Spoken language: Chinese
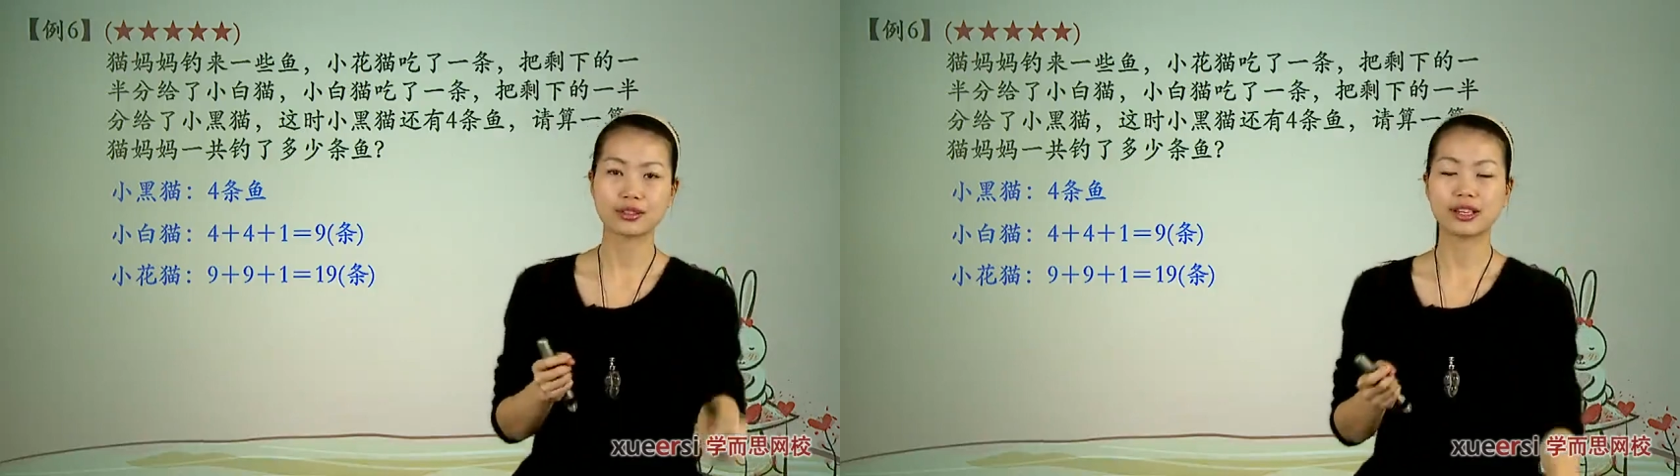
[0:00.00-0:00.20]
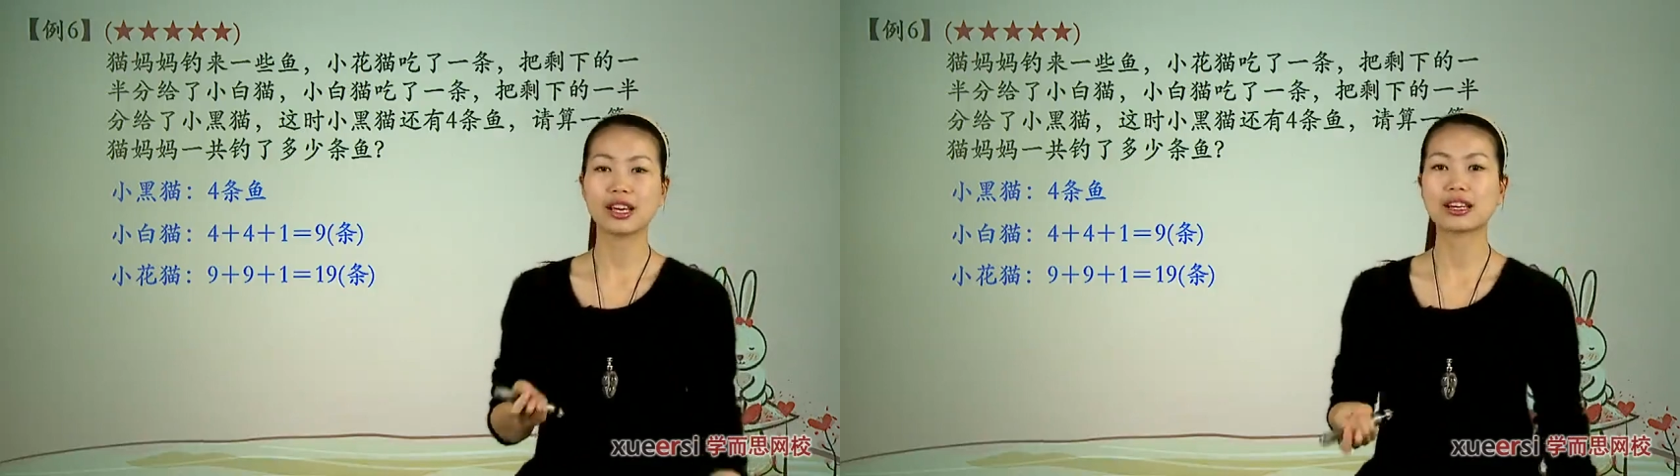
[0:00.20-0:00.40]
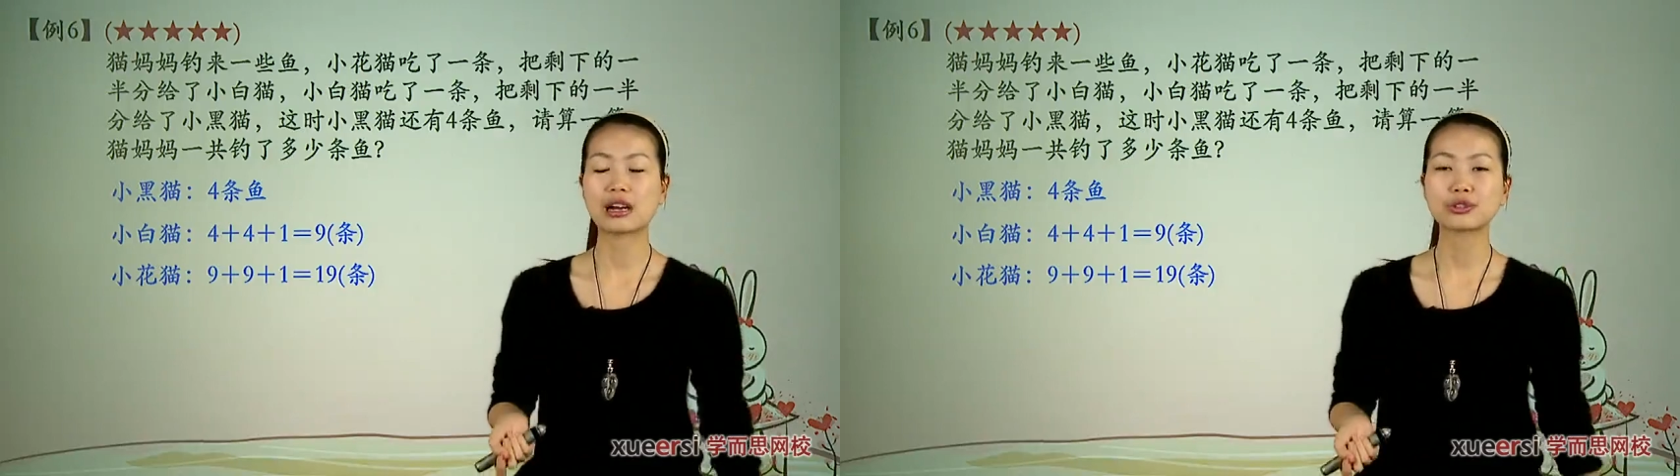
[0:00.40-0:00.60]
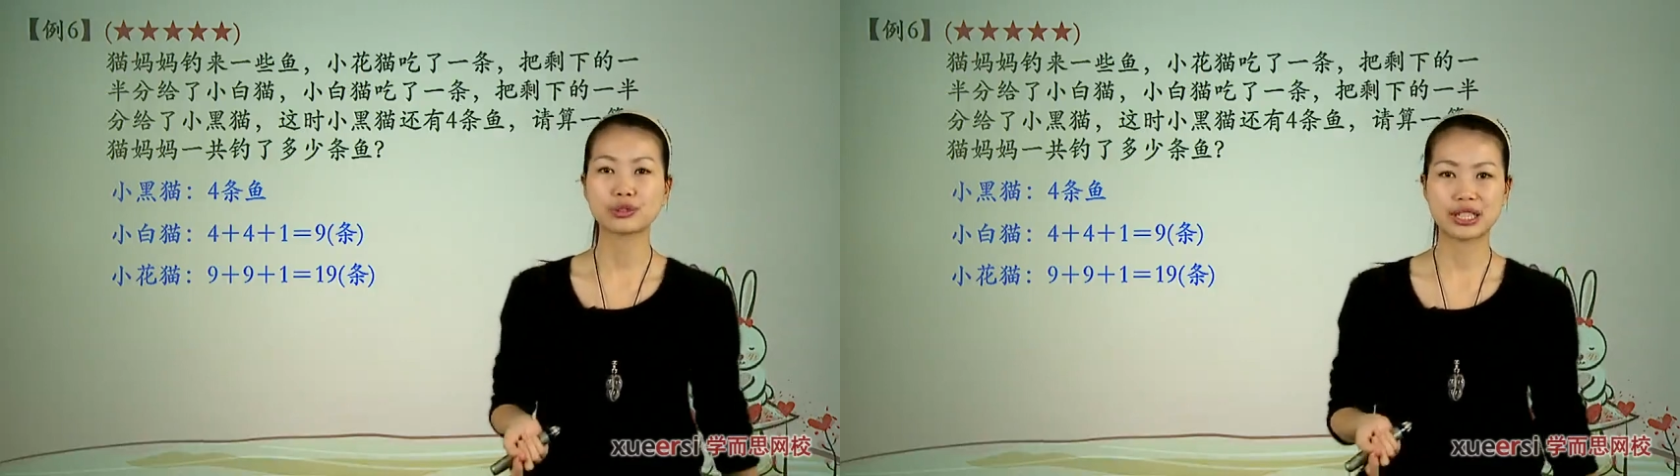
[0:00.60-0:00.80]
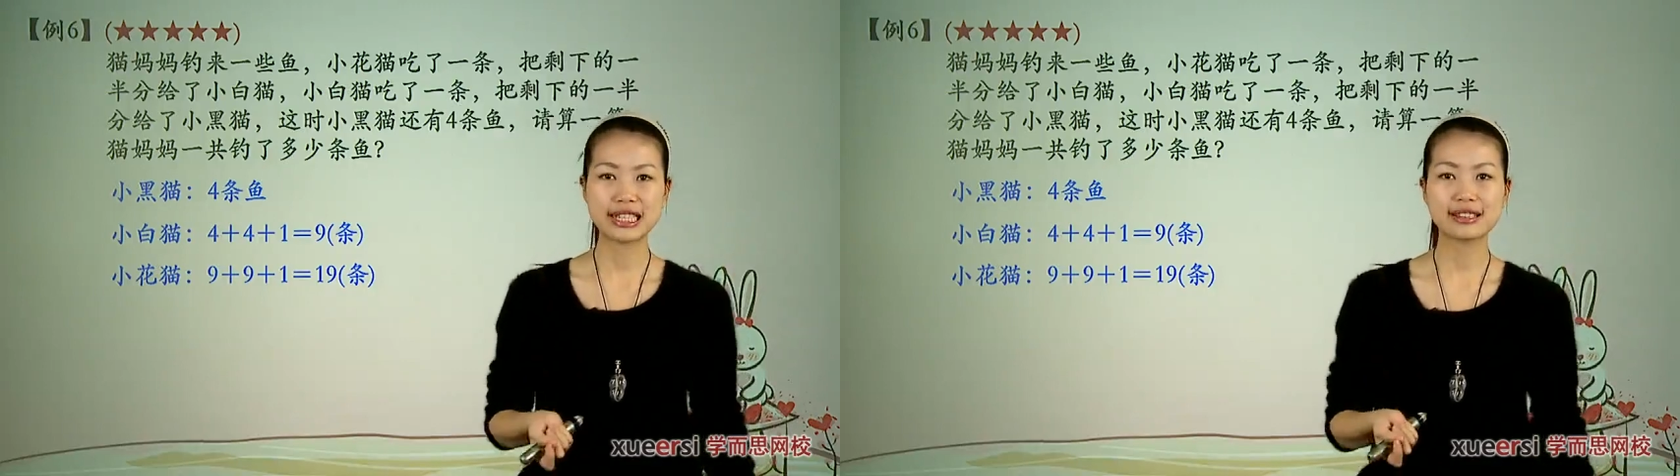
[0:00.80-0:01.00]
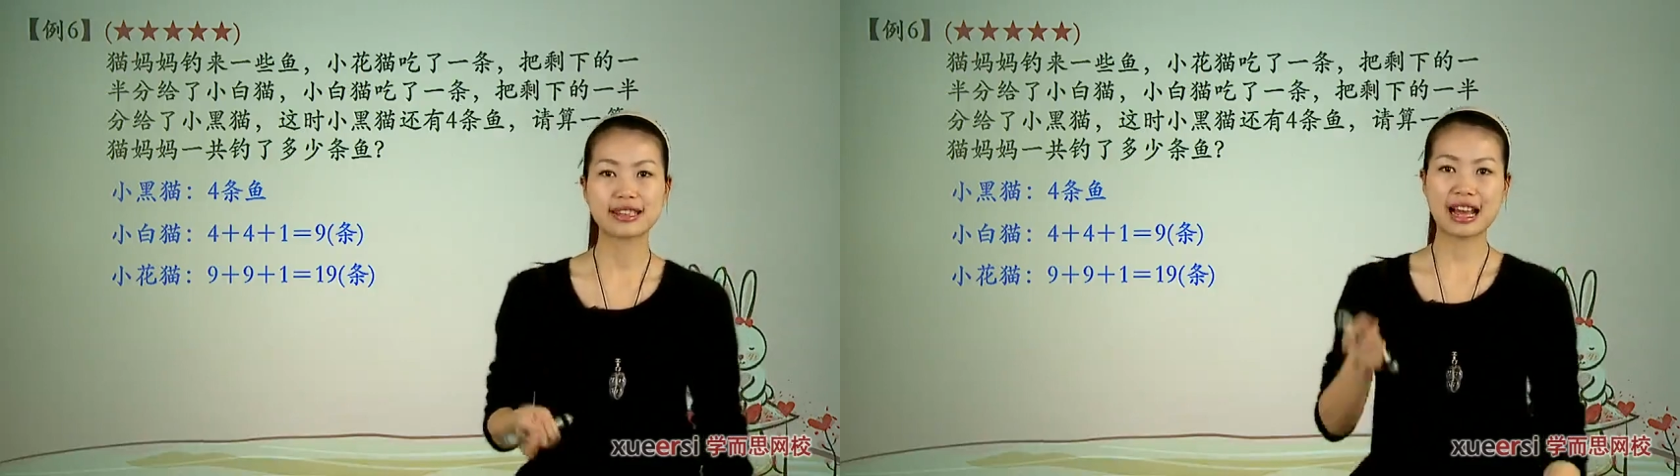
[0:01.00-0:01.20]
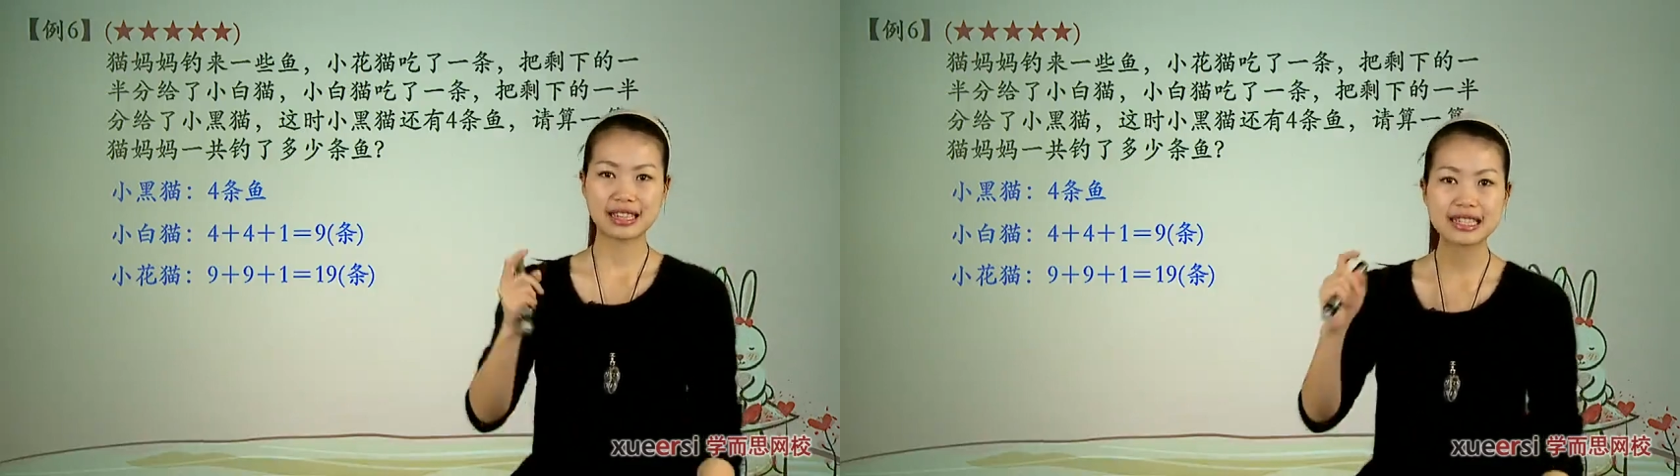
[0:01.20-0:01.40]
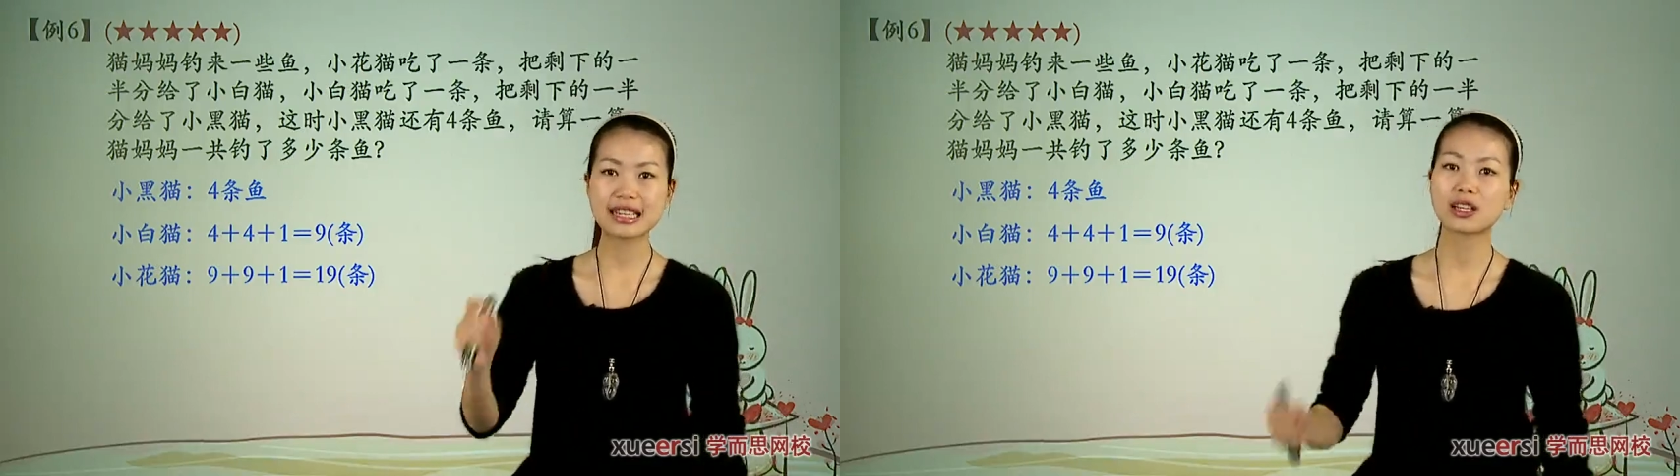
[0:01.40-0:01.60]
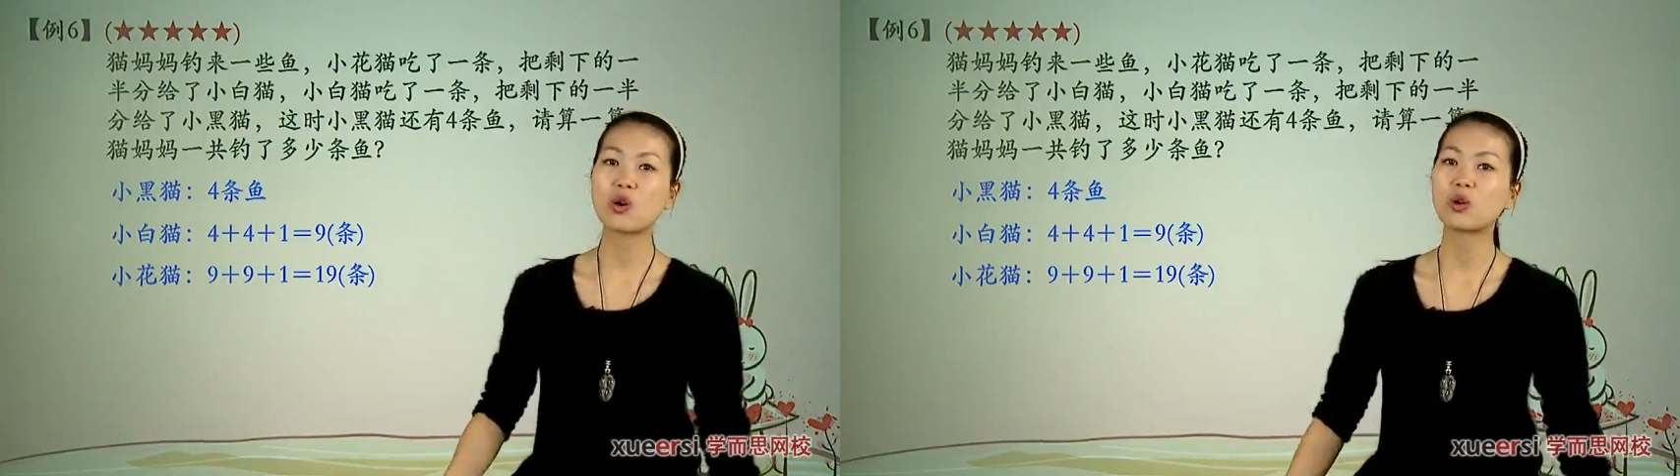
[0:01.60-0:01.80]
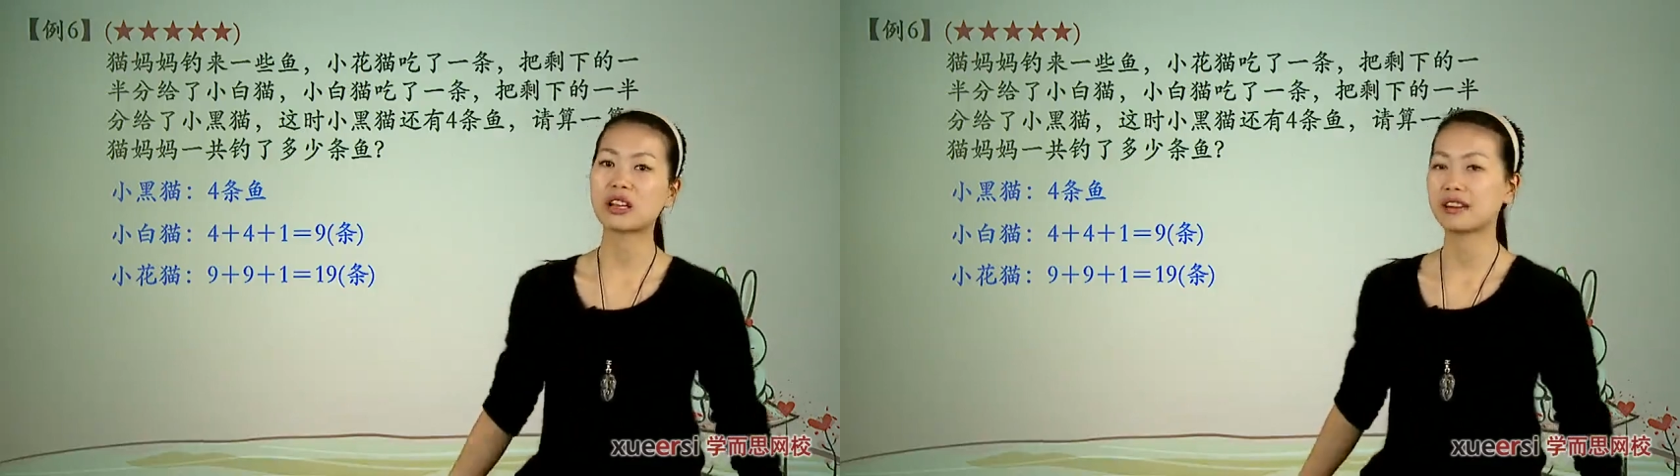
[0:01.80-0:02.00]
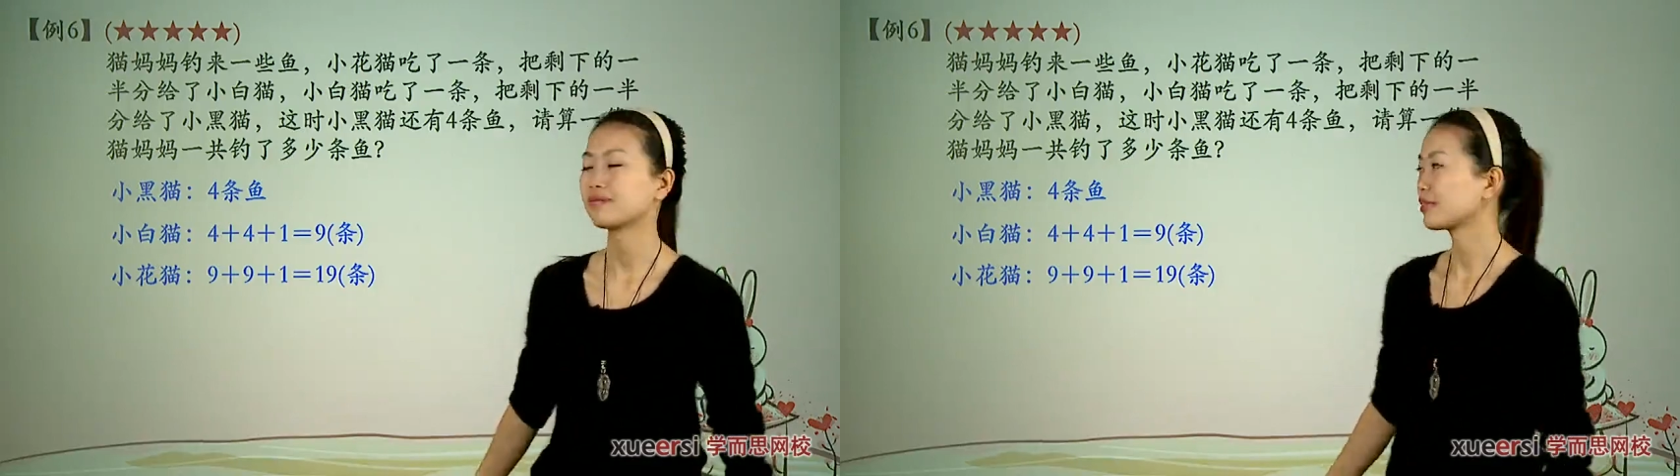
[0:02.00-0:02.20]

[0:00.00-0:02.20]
那两种题型呀理解透了，